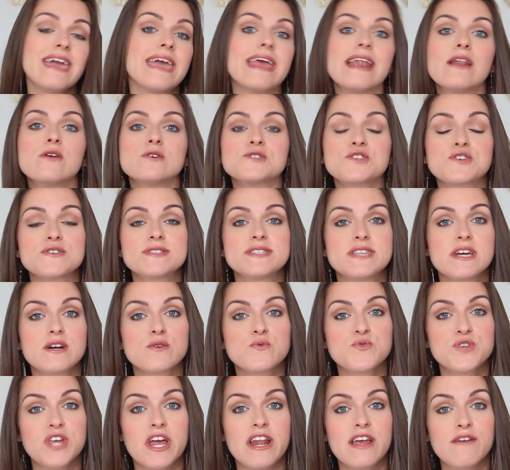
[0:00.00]
Et l'autre c'est un
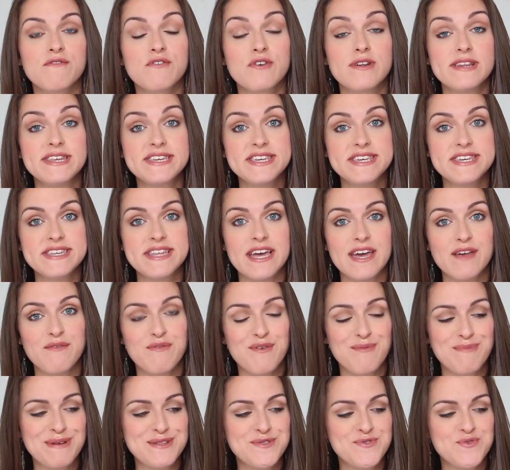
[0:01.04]
rouge à lèvres liquide à
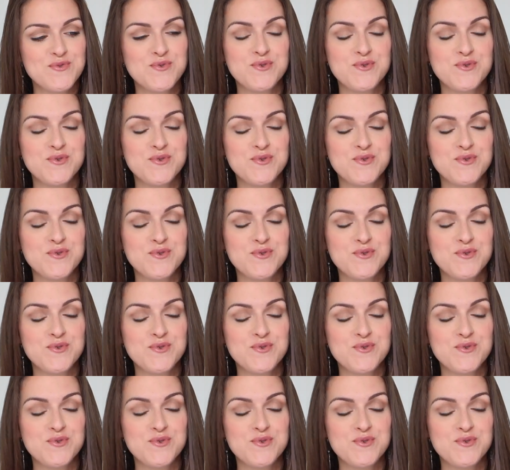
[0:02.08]
effet mat